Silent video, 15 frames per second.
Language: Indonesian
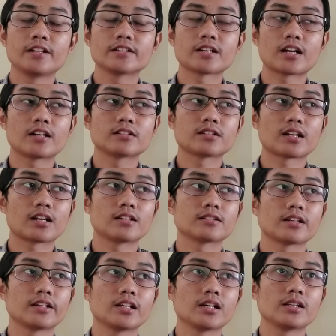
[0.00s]
jadi
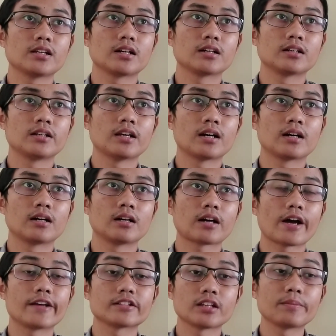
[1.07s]
saran-saran saya yang yang
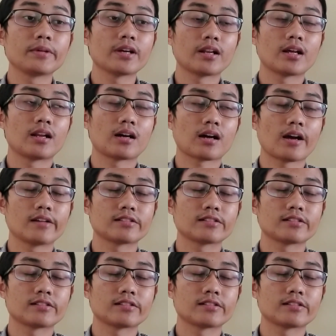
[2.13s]
KSM ya anak-anak